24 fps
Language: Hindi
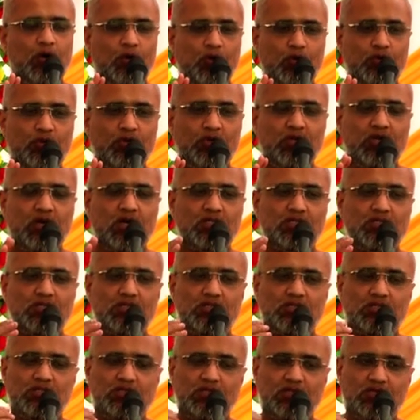उनका
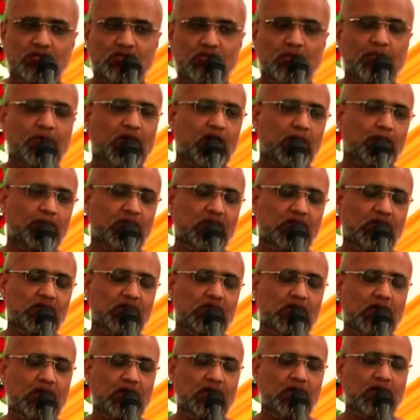शिष्यत्व प्राप्त
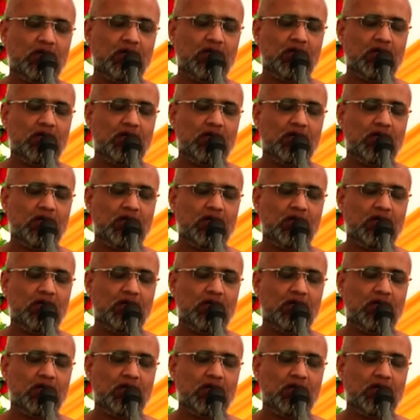किया है